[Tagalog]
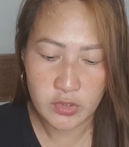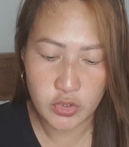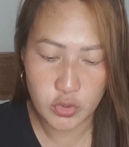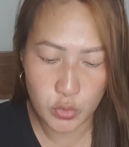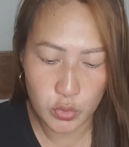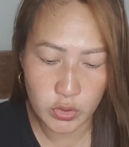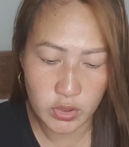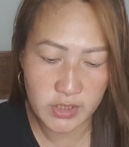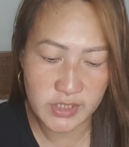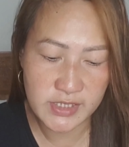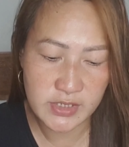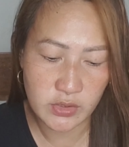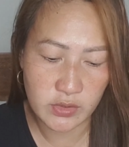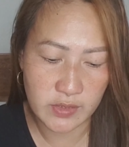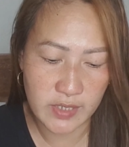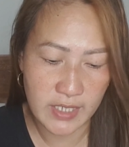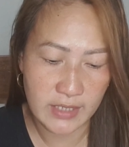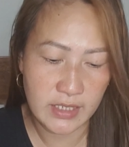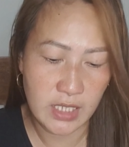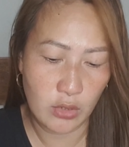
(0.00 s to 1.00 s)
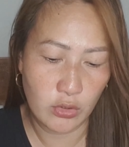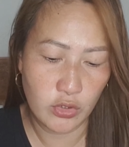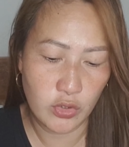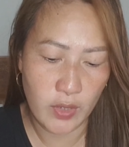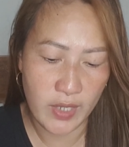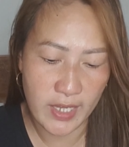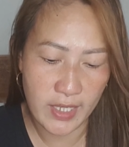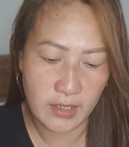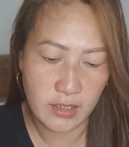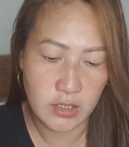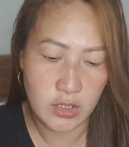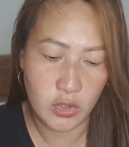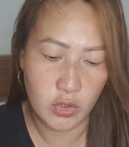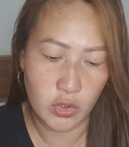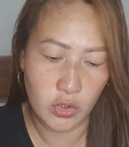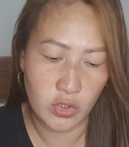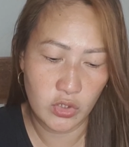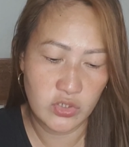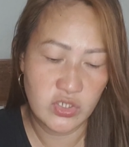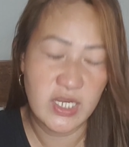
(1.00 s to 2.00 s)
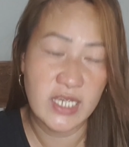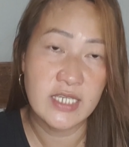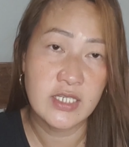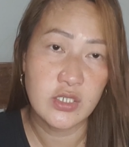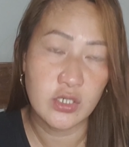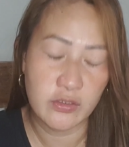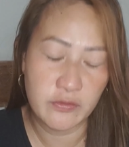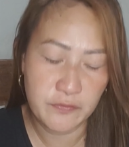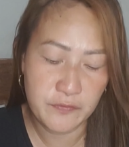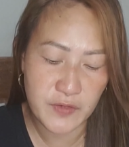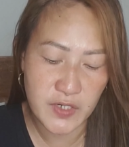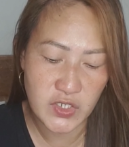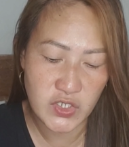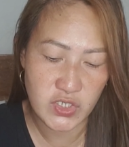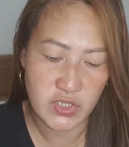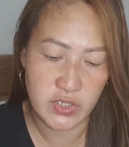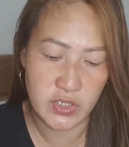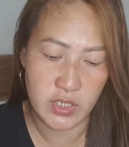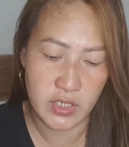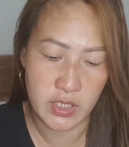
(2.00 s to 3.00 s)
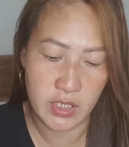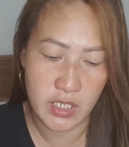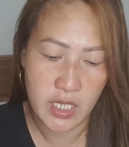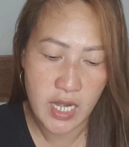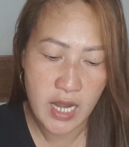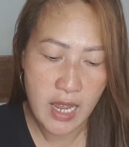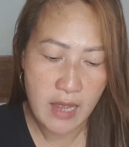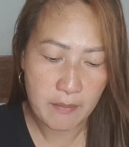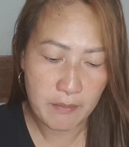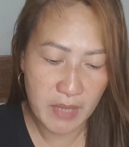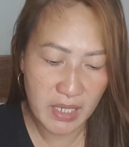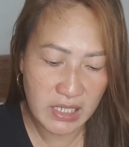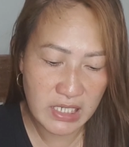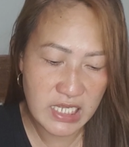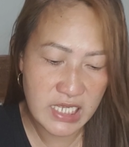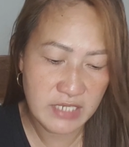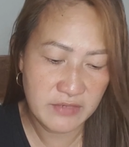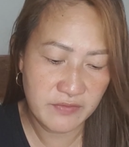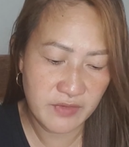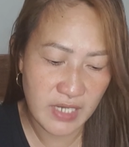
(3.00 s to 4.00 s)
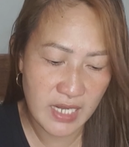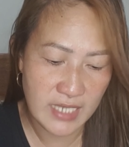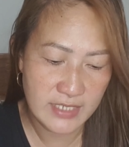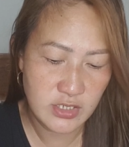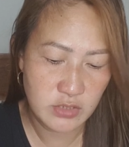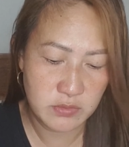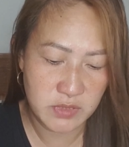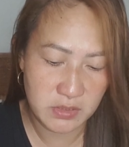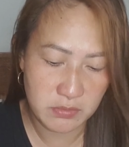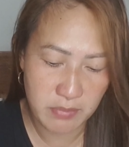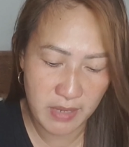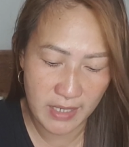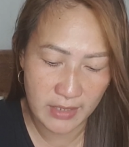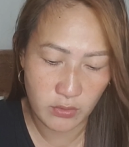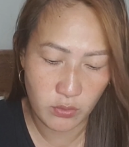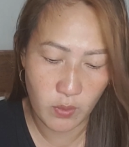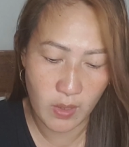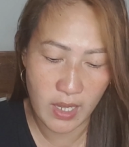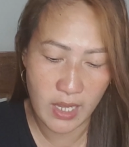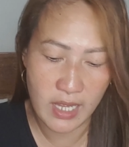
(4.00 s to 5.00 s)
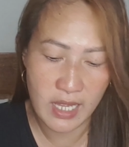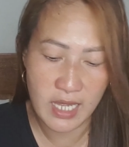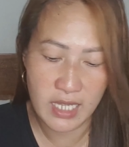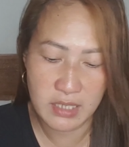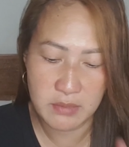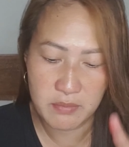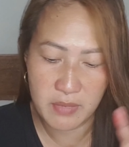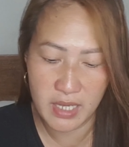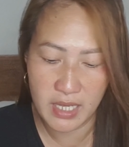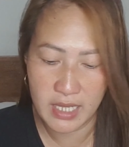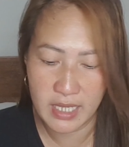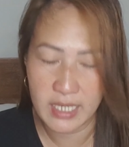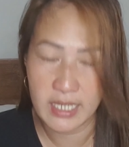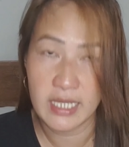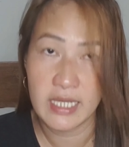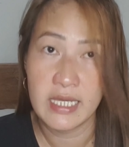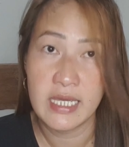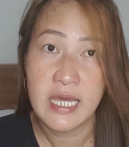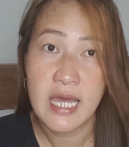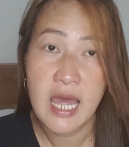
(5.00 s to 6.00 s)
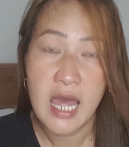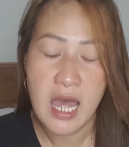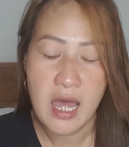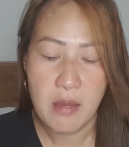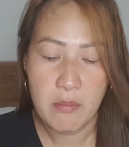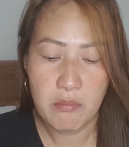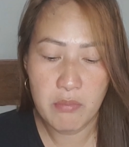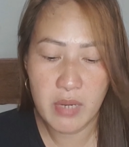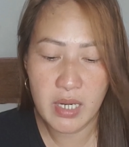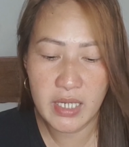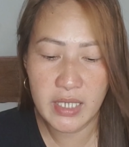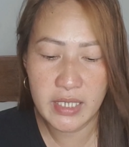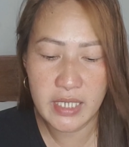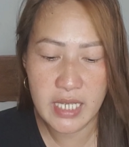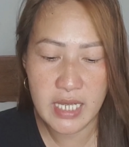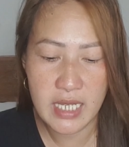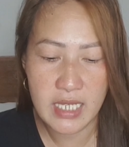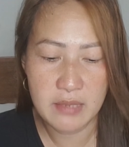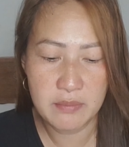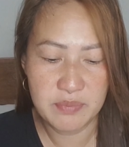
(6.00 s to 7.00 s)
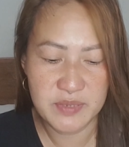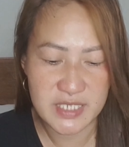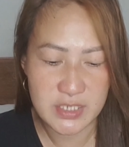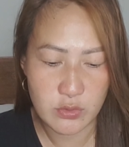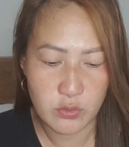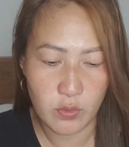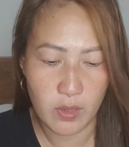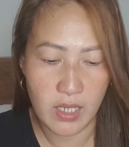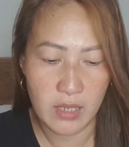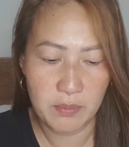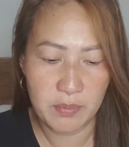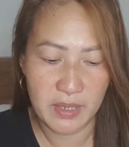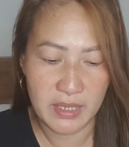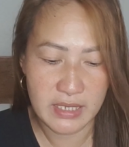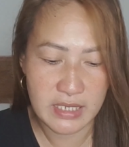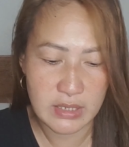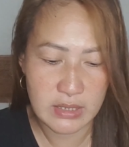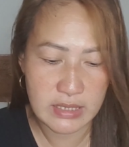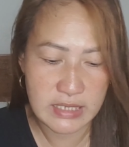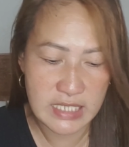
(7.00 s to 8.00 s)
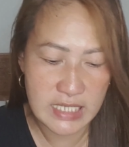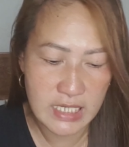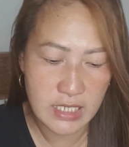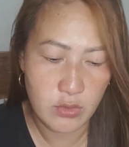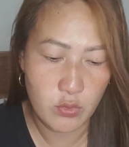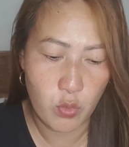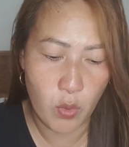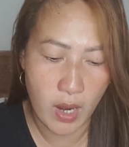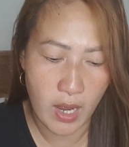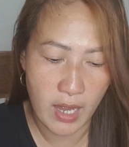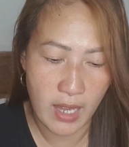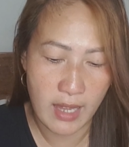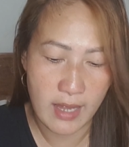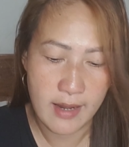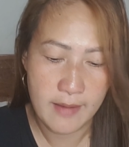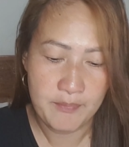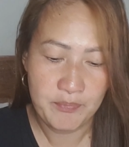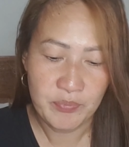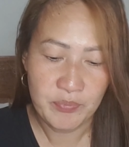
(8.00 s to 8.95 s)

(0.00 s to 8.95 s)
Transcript: Jules Oreta Euhelio. Jason Fisher. Maylin Velasco Magbanwa. Hi, May. Marian Pascual Panigua.